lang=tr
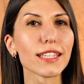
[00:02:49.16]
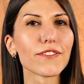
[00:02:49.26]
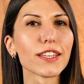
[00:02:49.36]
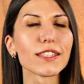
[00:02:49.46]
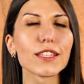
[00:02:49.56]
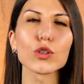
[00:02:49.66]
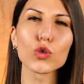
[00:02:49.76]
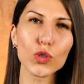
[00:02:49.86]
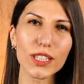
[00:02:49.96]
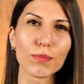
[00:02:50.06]
seviyesi
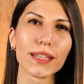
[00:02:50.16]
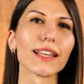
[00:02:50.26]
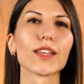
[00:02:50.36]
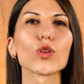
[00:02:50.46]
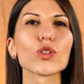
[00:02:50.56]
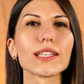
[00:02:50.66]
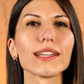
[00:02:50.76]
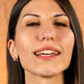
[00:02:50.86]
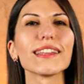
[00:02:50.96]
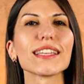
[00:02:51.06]
şu simgeyle
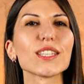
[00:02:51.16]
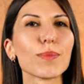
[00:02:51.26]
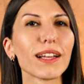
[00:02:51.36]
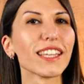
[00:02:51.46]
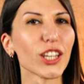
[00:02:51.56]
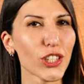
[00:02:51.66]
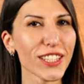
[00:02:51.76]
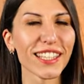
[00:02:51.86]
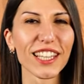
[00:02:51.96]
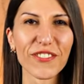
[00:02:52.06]
gösterilen desibel
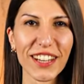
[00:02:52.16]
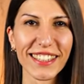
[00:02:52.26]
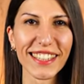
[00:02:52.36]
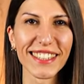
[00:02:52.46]
derecesiyle ifade